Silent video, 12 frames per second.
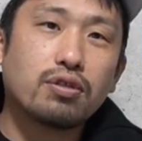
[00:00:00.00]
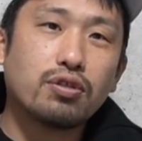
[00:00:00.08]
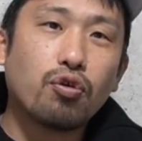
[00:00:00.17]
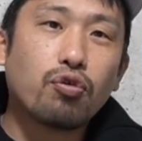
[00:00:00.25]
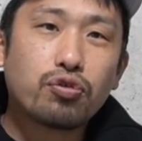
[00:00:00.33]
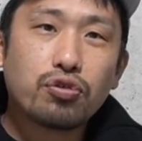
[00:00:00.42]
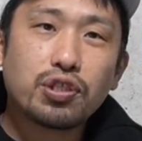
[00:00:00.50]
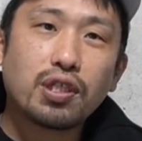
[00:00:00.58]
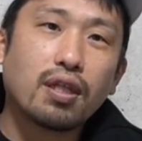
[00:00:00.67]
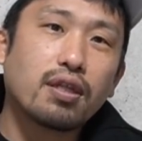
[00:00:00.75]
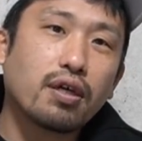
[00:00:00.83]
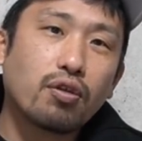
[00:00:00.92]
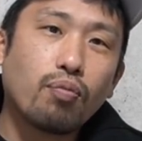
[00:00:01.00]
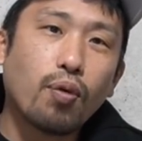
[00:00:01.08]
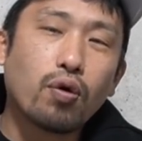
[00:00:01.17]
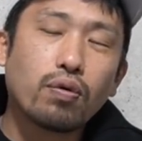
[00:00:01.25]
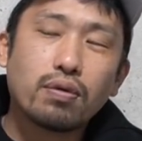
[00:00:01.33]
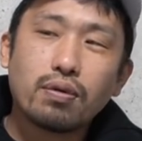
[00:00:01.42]
要求してたんだけど
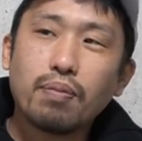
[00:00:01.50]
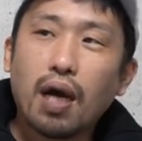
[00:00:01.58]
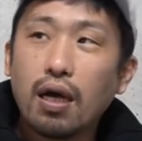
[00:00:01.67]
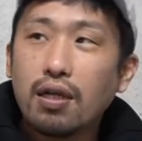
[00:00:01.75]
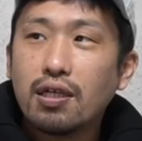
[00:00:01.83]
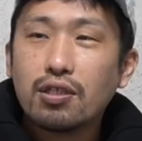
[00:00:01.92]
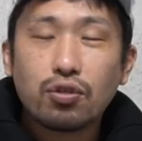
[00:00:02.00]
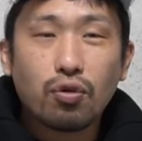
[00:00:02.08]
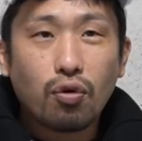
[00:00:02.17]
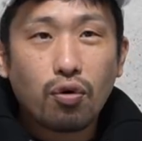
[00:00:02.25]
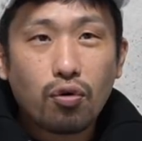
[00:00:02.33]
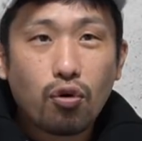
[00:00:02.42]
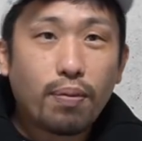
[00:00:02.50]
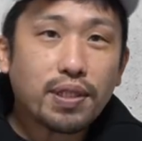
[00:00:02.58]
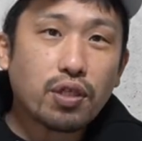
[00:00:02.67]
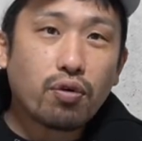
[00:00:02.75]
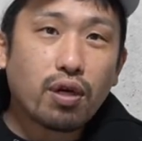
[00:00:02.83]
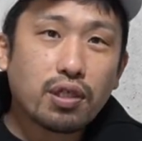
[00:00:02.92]
もまあその
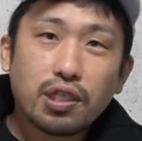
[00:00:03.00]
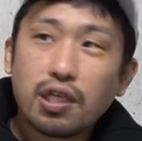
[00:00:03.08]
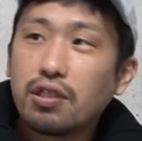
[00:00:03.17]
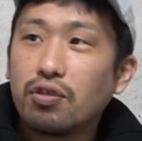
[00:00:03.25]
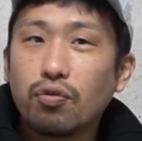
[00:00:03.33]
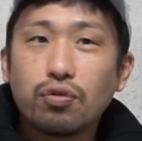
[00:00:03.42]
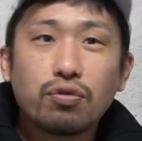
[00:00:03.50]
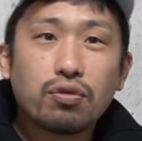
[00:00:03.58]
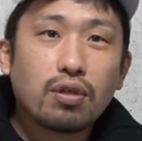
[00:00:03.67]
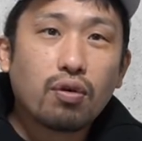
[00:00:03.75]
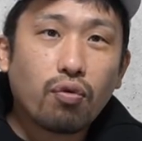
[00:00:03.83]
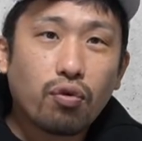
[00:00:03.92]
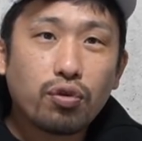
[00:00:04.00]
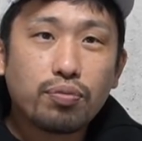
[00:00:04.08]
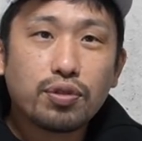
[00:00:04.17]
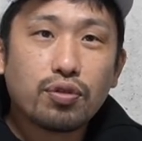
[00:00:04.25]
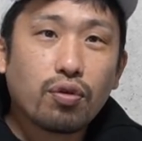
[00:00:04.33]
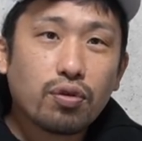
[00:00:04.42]
ロマチェンコがじゃあいいよって言って俺の
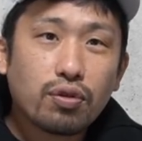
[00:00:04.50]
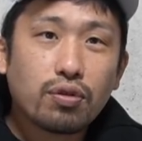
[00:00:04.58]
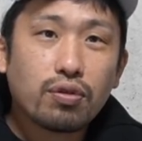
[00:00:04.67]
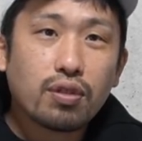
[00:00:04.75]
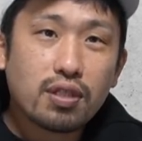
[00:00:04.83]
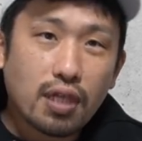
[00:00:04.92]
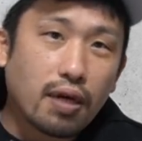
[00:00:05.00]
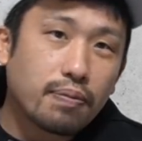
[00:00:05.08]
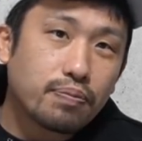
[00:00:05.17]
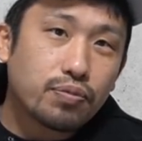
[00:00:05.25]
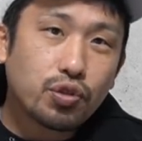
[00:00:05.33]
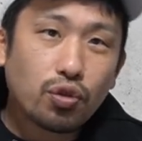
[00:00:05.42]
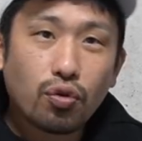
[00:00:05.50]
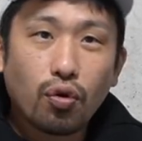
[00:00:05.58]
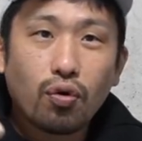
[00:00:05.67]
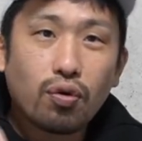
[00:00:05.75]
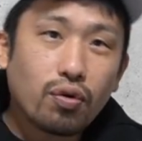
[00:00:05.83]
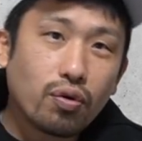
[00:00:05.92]
分のって言ってさちょっ
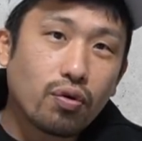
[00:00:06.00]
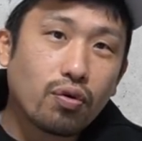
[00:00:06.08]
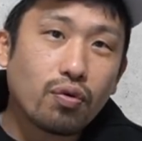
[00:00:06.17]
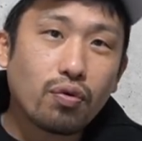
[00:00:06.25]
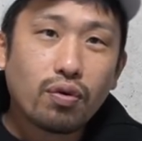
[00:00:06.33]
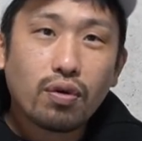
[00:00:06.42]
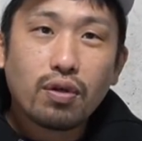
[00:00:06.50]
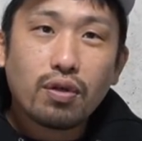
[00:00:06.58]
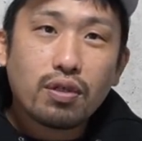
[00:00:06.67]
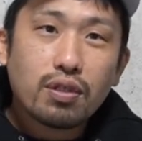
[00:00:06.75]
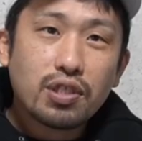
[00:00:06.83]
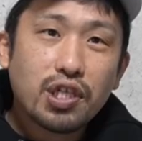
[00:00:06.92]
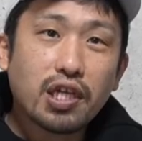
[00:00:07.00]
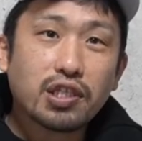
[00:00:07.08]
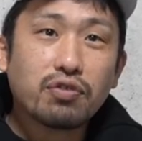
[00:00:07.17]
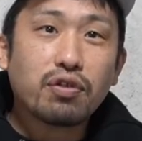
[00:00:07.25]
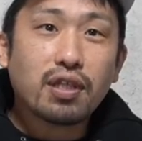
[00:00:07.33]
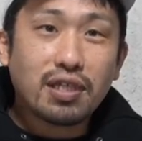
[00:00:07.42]
とシェアし
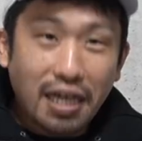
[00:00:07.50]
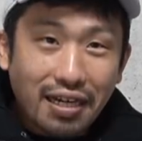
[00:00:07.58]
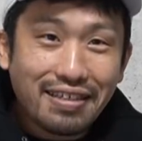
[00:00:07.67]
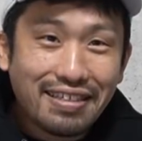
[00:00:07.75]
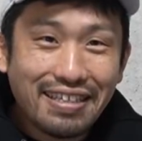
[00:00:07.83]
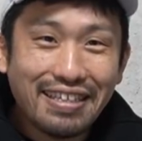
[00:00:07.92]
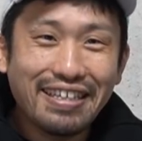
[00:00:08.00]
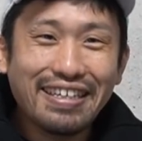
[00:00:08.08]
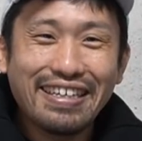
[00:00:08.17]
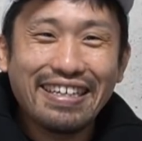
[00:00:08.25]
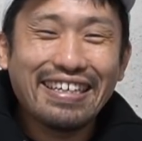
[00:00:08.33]
てくれたじゃ